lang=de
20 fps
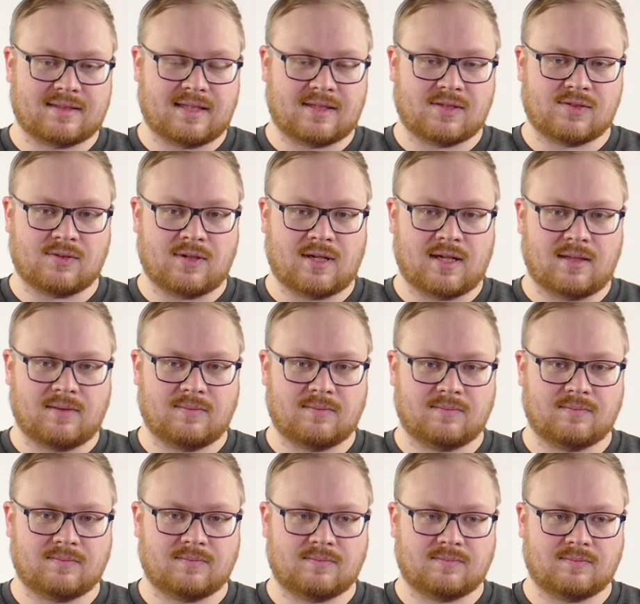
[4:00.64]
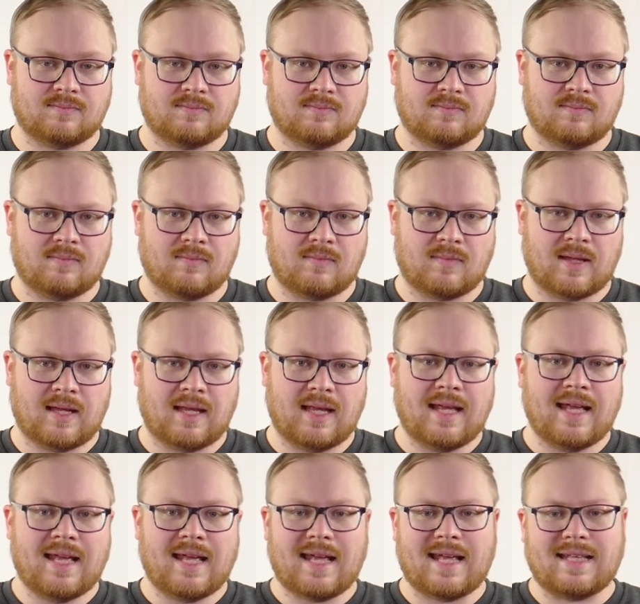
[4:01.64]
dazu ein.
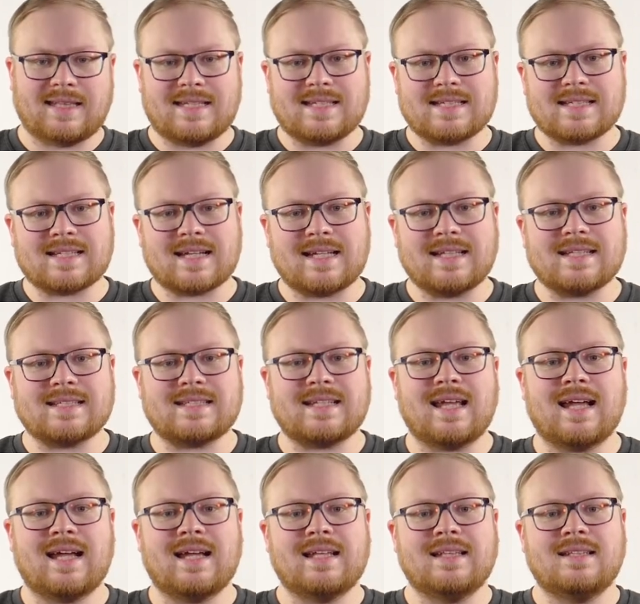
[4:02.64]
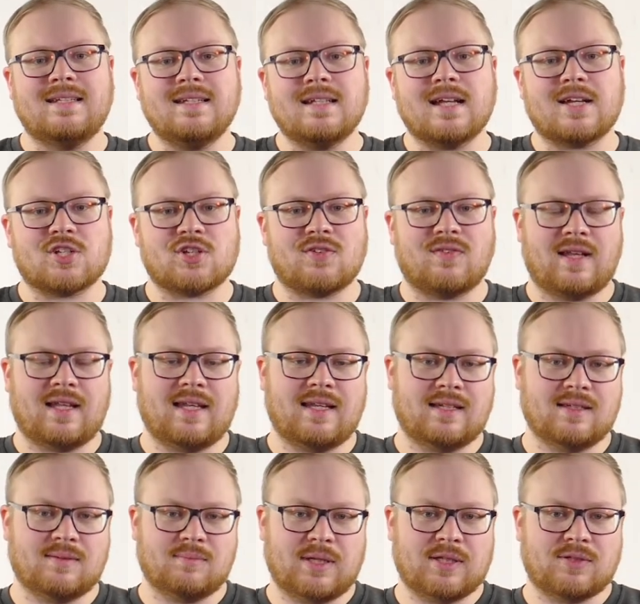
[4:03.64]
Dies ist eine sehr
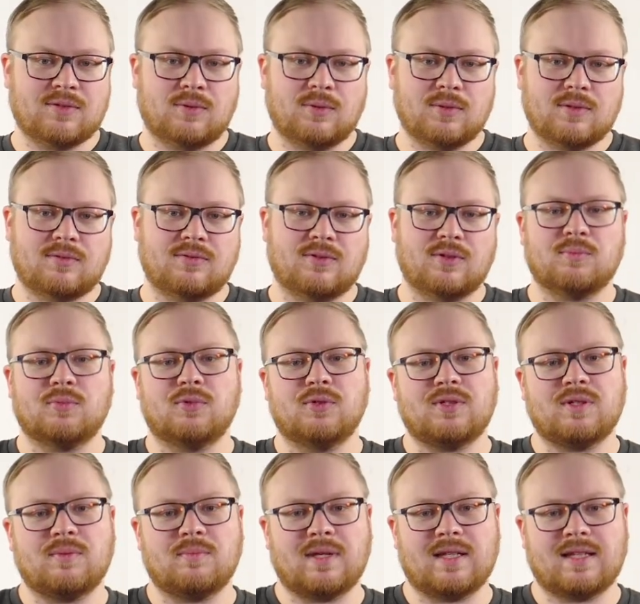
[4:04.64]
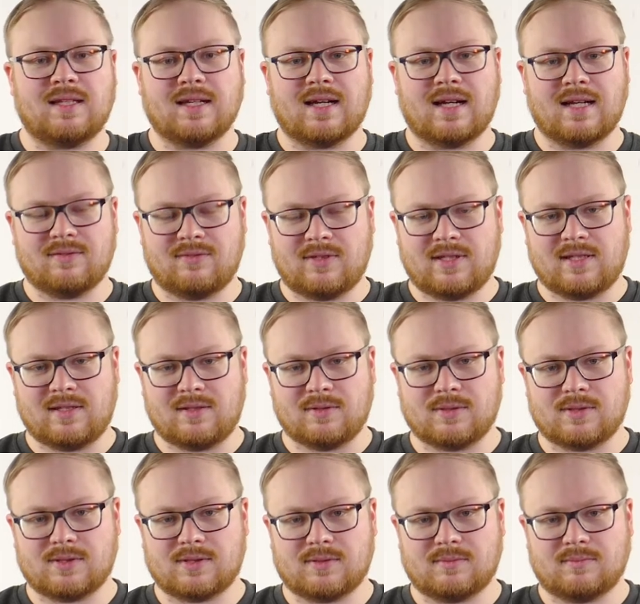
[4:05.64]
niederschwellige Methode von multimedialen
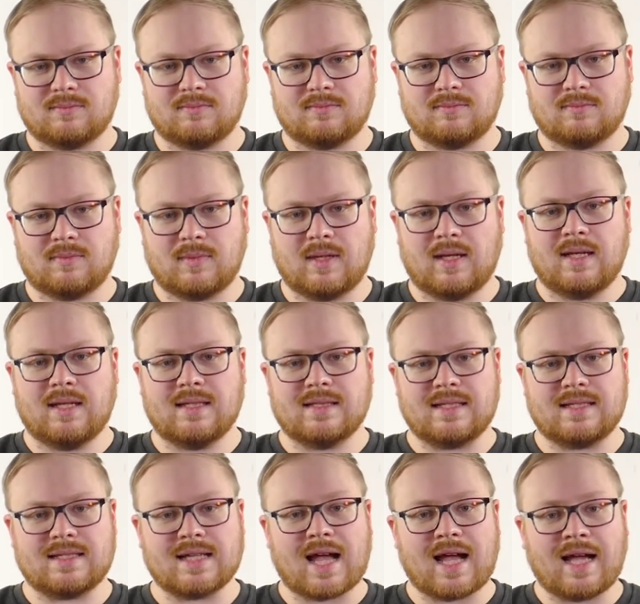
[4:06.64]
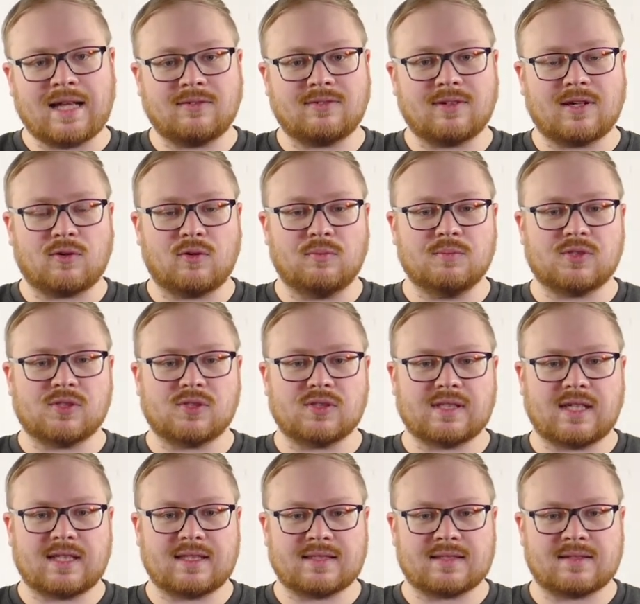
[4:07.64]
Videos. Sie ist einfach
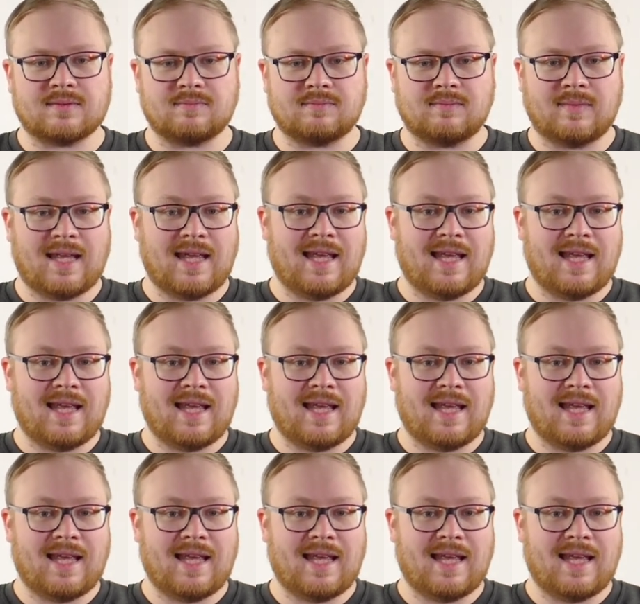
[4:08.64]
umzusetzen,